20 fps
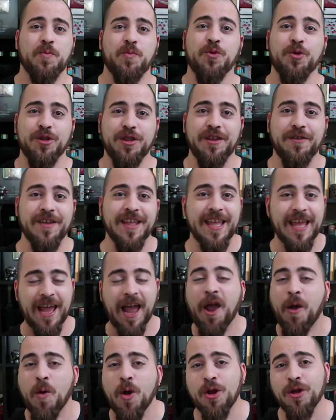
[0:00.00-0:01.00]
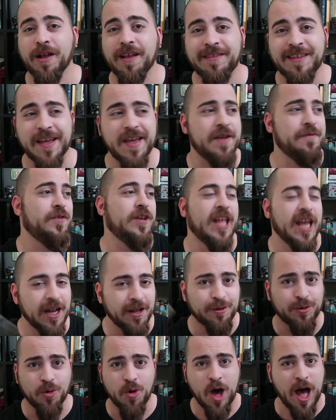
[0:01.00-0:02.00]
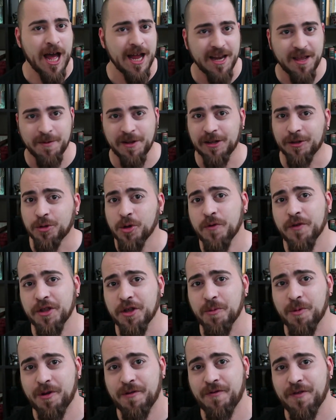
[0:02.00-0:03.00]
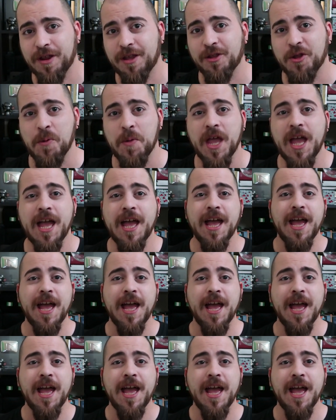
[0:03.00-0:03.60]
pur di vedere quello che stai a vedere, il tuo anime, il tuo video preferito.